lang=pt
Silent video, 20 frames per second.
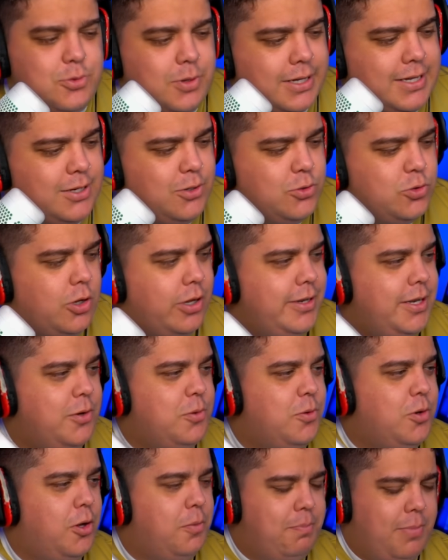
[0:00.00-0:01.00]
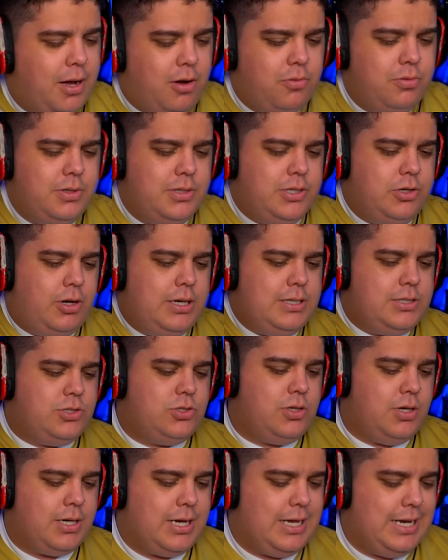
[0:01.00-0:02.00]
aqui no torneio global e olha
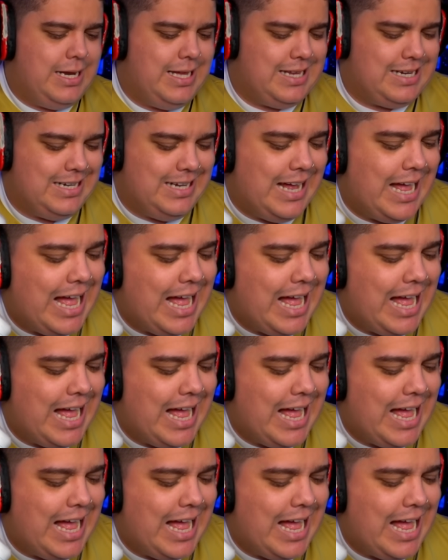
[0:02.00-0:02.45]
só, galera,